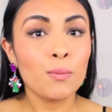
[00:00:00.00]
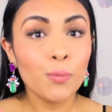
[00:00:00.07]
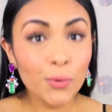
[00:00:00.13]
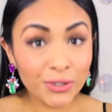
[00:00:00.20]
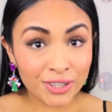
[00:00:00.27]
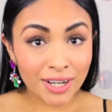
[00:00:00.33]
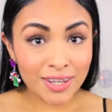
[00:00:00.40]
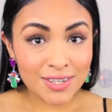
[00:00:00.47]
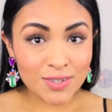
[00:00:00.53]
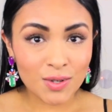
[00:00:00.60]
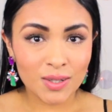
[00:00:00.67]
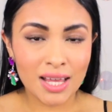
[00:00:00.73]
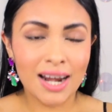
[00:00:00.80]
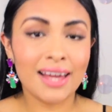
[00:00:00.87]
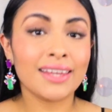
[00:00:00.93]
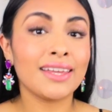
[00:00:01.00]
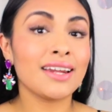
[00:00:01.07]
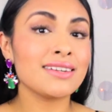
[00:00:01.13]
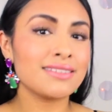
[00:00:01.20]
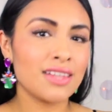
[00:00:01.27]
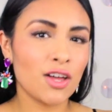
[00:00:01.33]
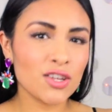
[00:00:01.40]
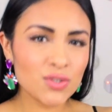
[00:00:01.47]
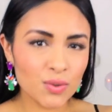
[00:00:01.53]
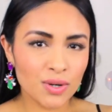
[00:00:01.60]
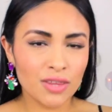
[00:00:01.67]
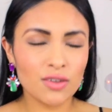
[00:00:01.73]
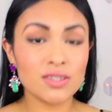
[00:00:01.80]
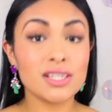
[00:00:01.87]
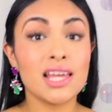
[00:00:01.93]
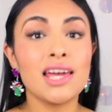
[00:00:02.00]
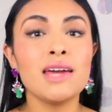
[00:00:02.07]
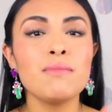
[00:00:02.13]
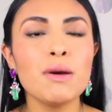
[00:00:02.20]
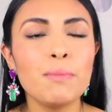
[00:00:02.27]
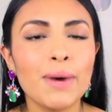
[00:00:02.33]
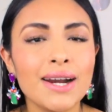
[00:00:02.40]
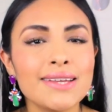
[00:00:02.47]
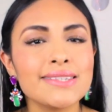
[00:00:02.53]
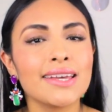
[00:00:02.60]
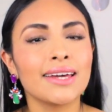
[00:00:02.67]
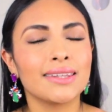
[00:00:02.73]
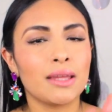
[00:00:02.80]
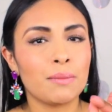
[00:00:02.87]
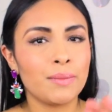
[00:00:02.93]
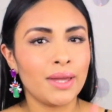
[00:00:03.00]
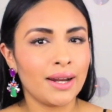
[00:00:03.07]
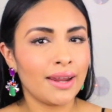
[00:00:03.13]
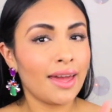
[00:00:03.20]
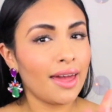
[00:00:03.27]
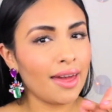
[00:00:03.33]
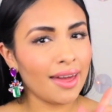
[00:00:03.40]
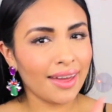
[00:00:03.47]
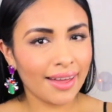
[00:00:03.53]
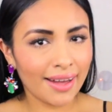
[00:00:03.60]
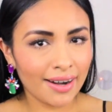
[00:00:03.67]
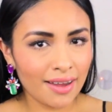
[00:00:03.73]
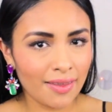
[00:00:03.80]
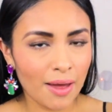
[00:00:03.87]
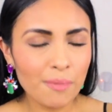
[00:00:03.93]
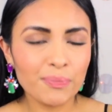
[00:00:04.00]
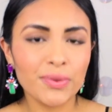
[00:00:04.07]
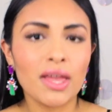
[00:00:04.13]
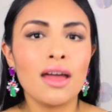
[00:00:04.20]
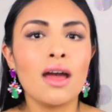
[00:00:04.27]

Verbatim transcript: muy tradicional aquí en Estados Unidos y me parece que también en Canadá,